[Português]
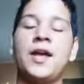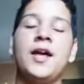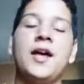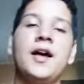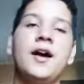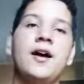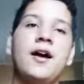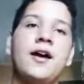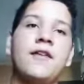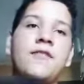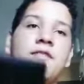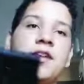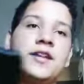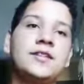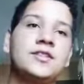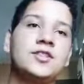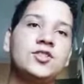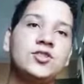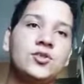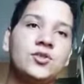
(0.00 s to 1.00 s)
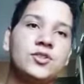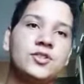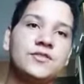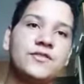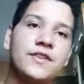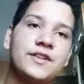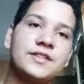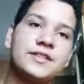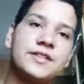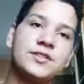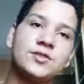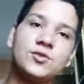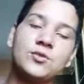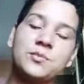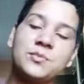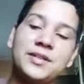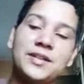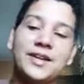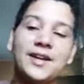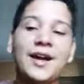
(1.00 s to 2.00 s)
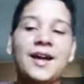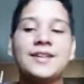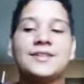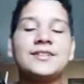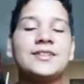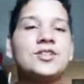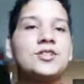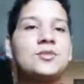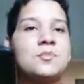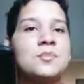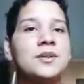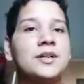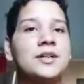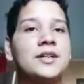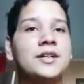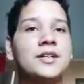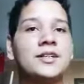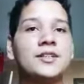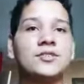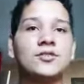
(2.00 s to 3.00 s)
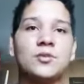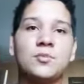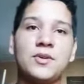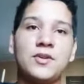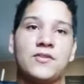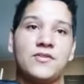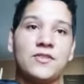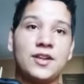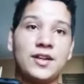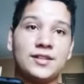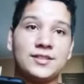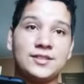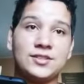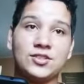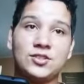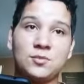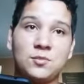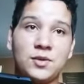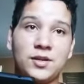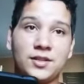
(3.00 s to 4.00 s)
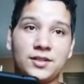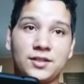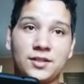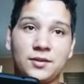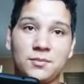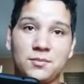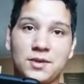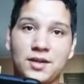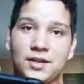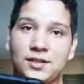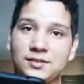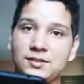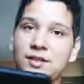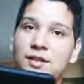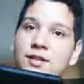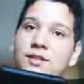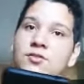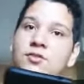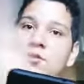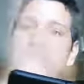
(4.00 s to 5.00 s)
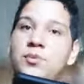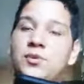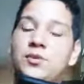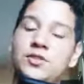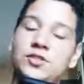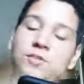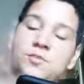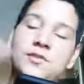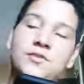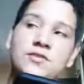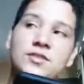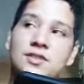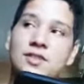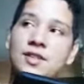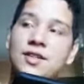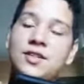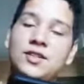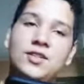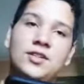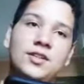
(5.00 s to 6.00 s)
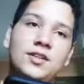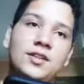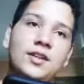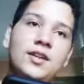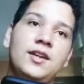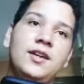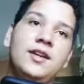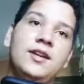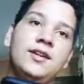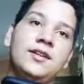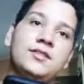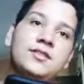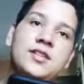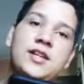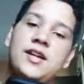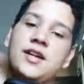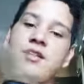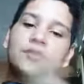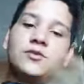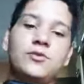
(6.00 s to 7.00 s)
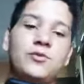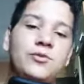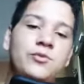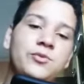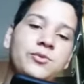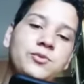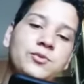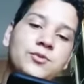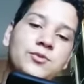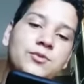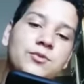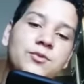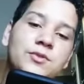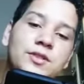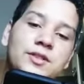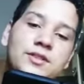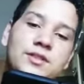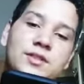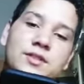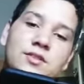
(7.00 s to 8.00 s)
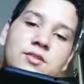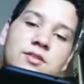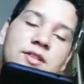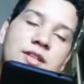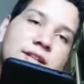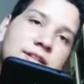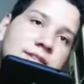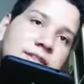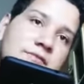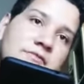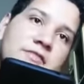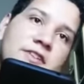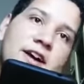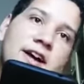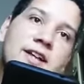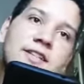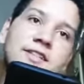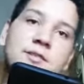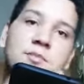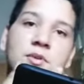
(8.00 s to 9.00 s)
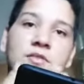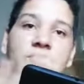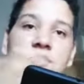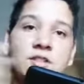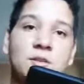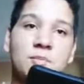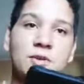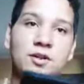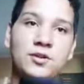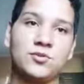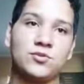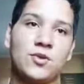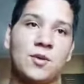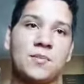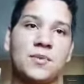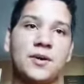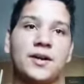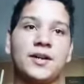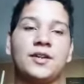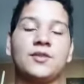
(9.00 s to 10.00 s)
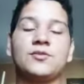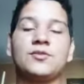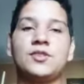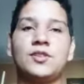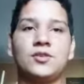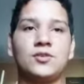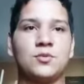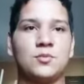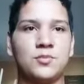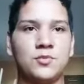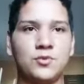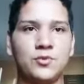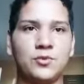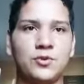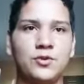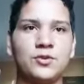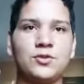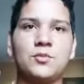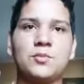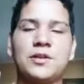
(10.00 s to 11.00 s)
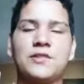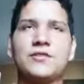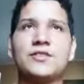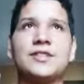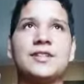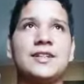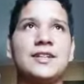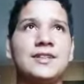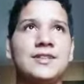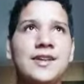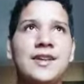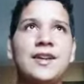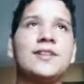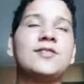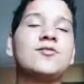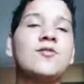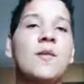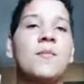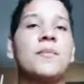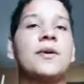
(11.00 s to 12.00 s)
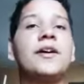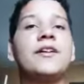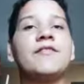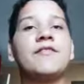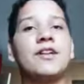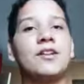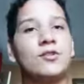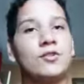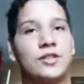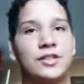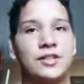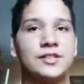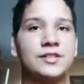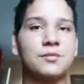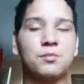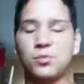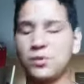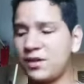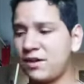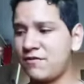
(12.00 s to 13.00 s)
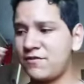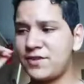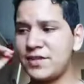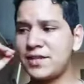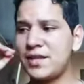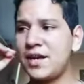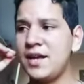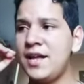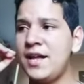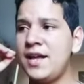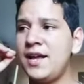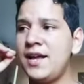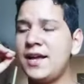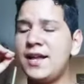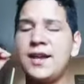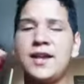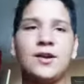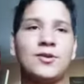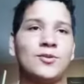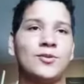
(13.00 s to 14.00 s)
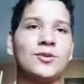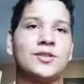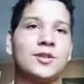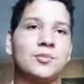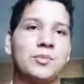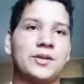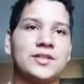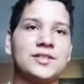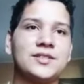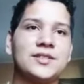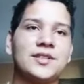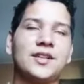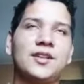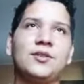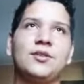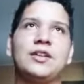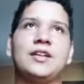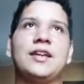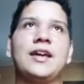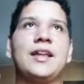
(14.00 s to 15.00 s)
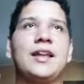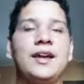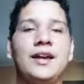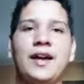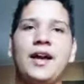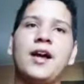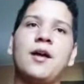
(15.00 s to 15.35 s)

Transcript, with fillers: A frase de hoje vai ser sobre casa de mãe, sobre frases de mãe também, tá? Então é importante para você que já é adulto, entendeu que tá nessa fase, para você que perdeu sua mãe, eu sinto muito, para você que tem a sua mãe, valoriza, porque a vida, ela é curta, parceiro, e ela acaba.